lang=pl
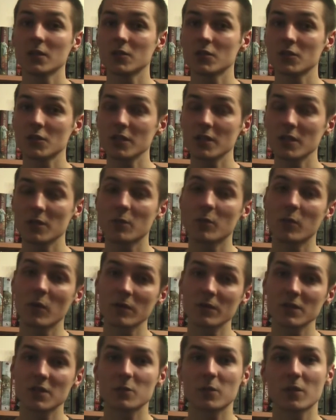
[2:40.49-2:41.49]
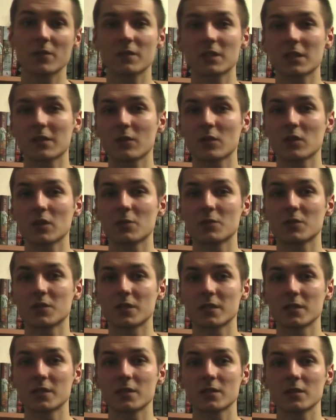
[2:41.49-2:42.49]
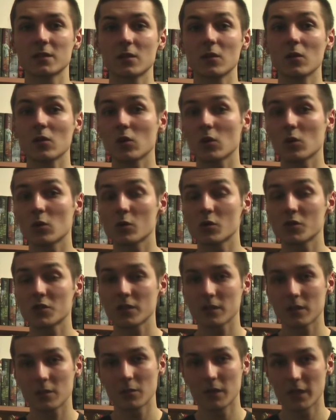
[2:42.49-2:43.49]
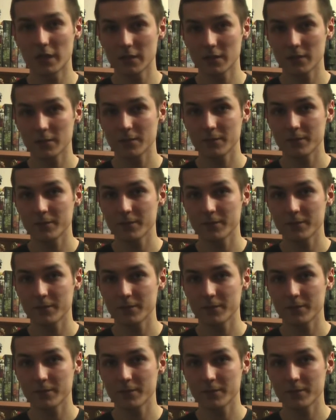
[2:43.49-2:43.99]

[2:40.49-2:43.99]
Czyli powieść powstawała przez około 7 lat.